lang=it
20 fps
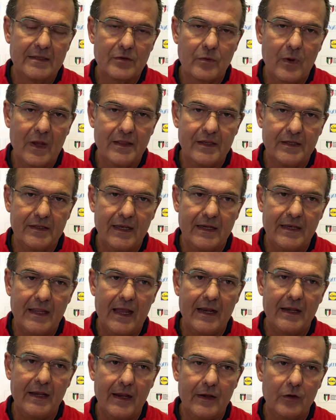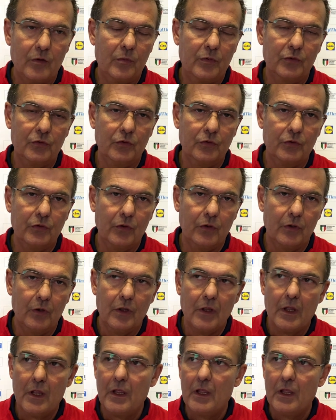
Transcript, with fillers: squadre italiane hanno potuto